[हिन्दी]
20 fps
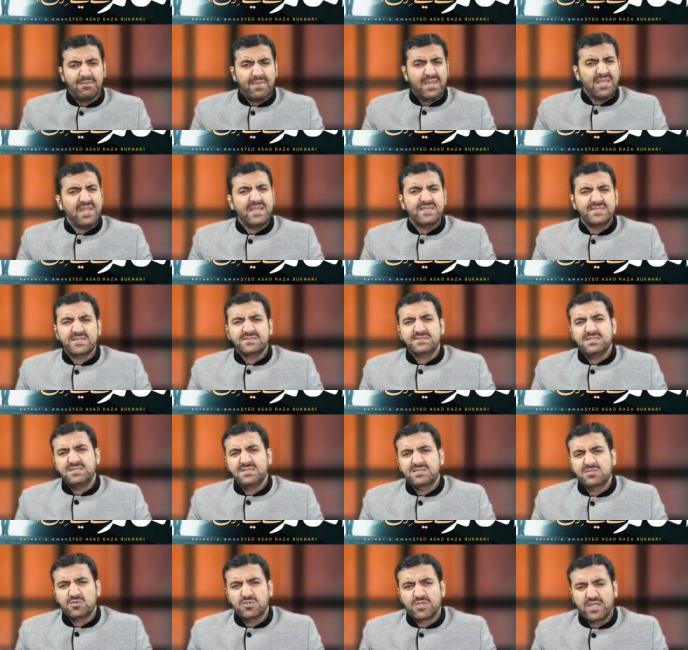मैंने एक
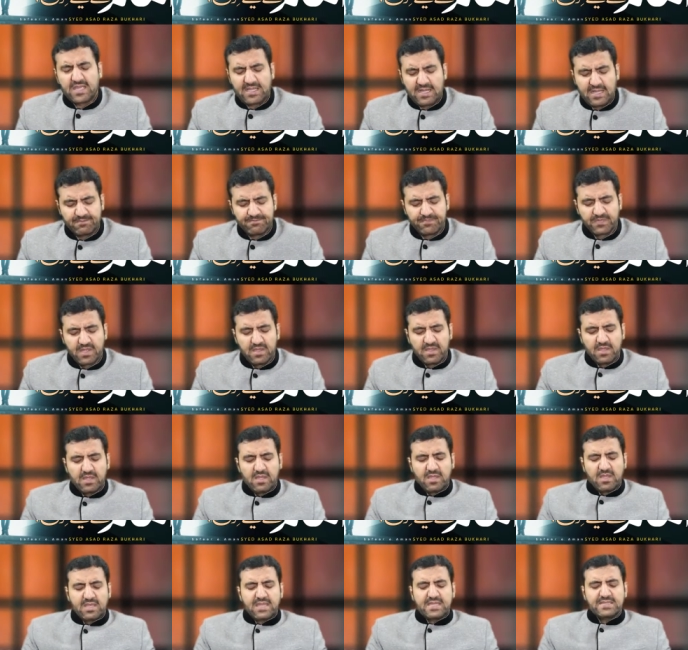शख्सियत को देखा
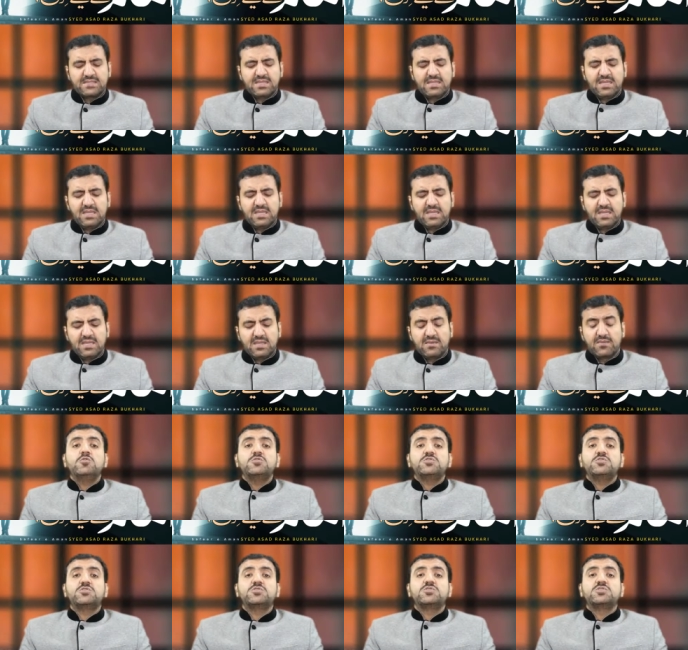कहते हैं
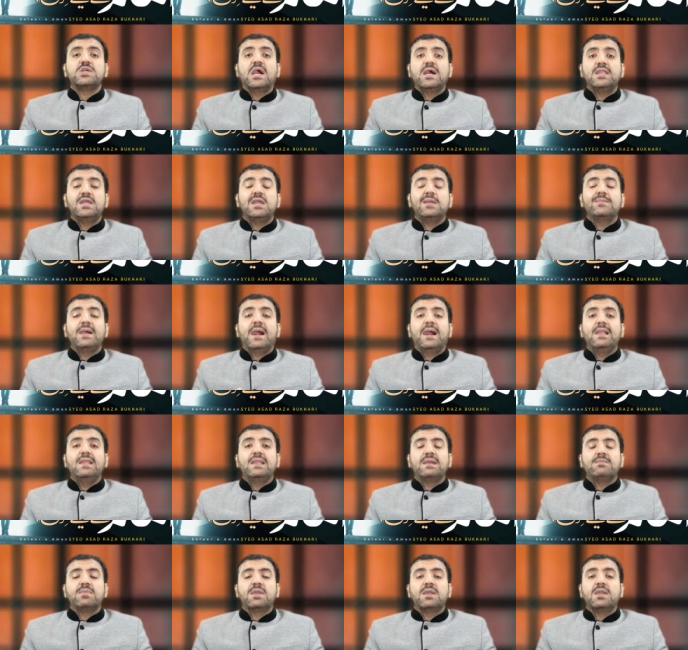उस तारीख
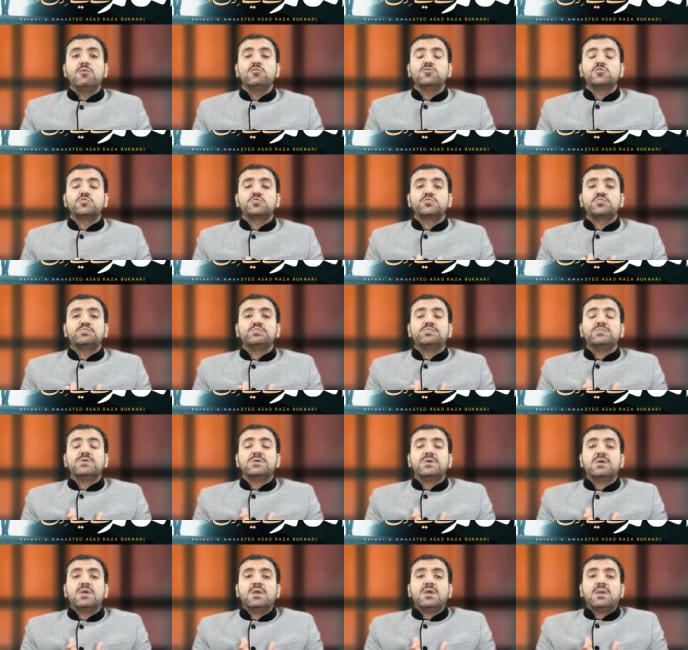महल्ले में उस
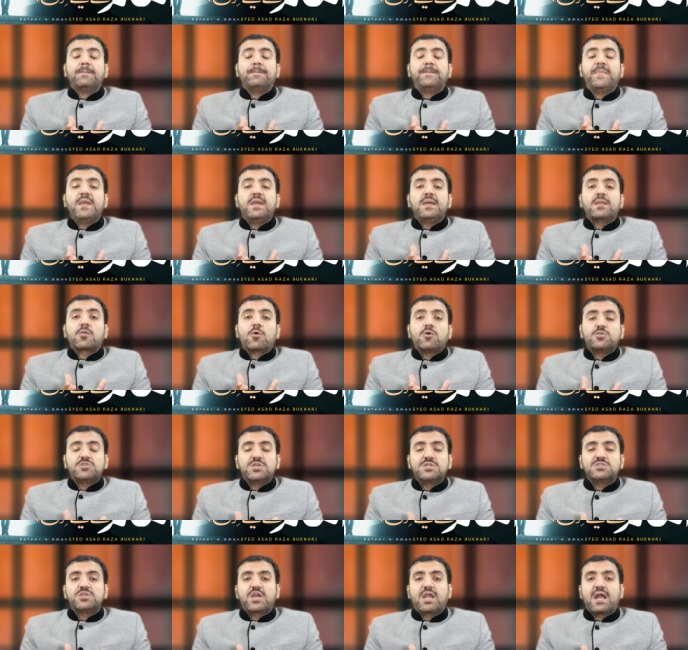बे
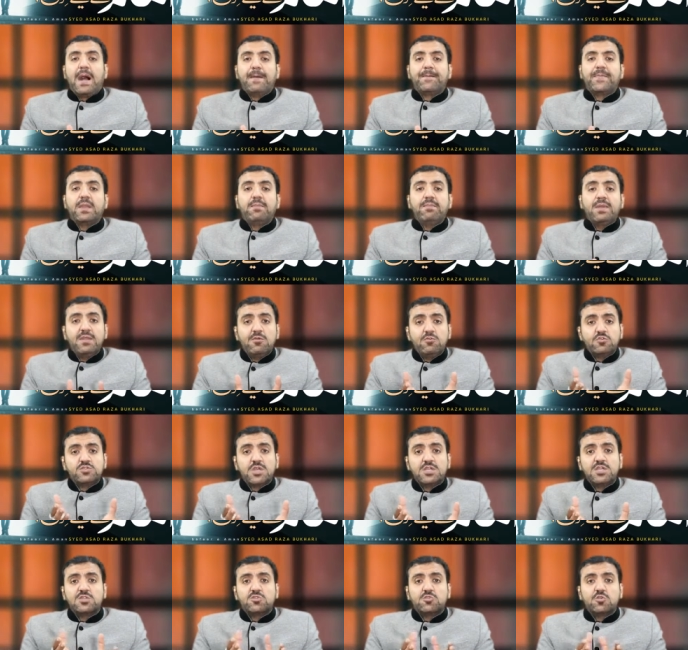रोशन जगह पे मैंने उस
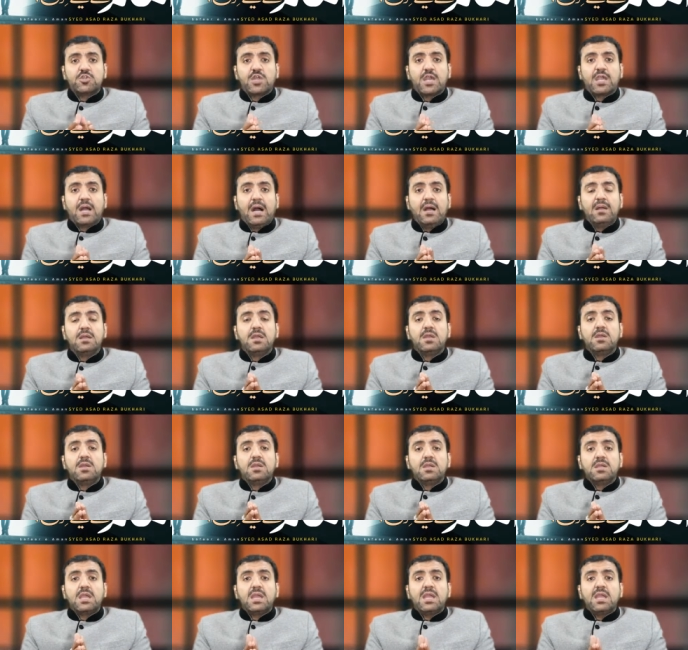सैयद को देखा
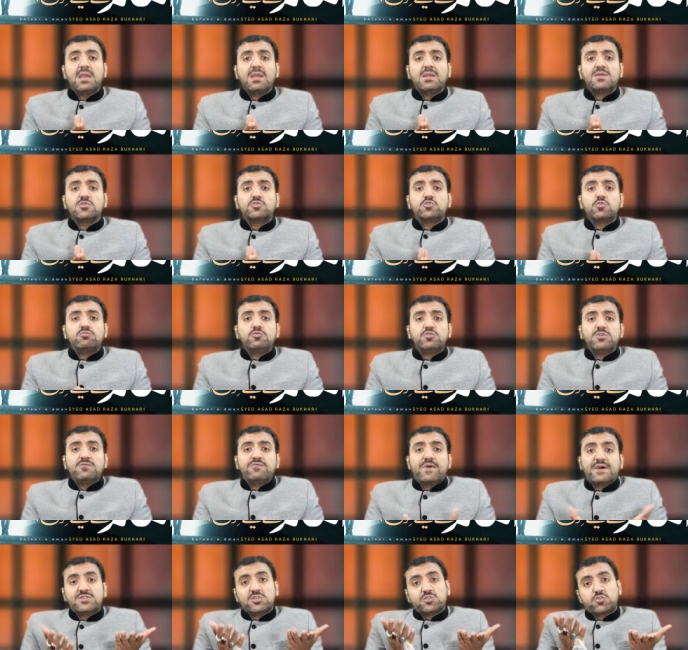कि जो मुझे
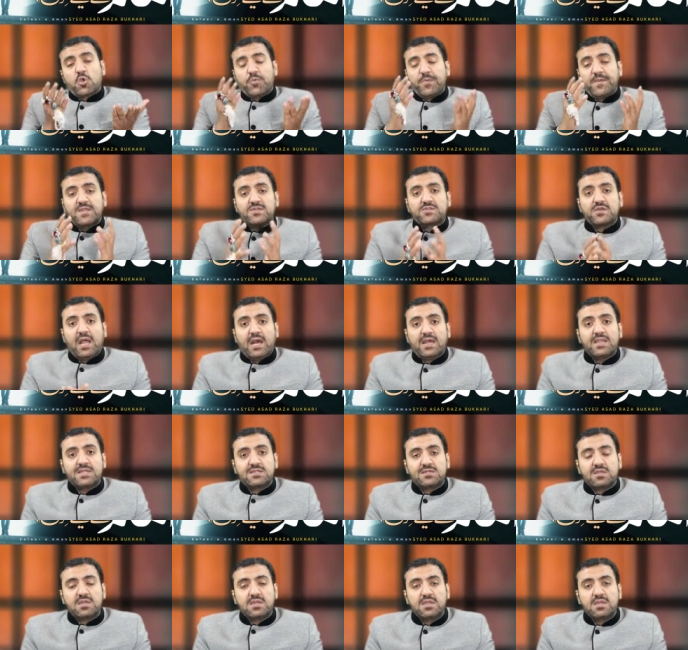वाजे तौर पे नज़र आ रहे
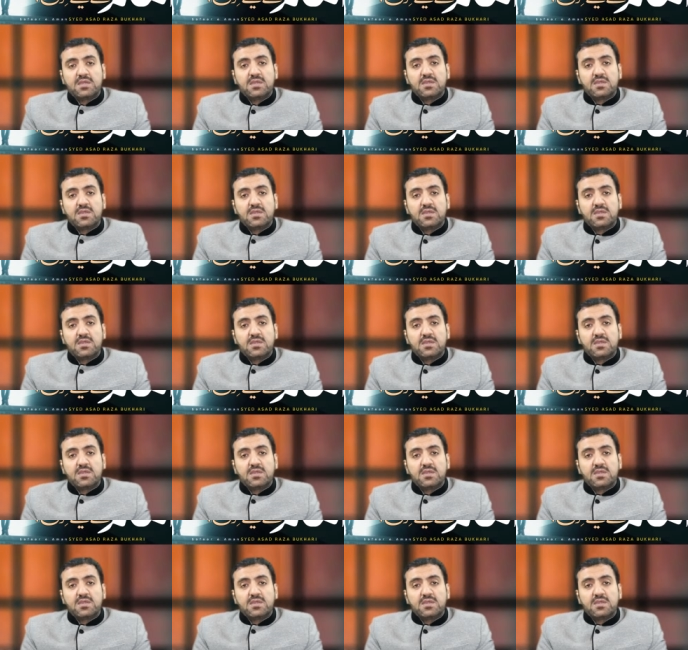थे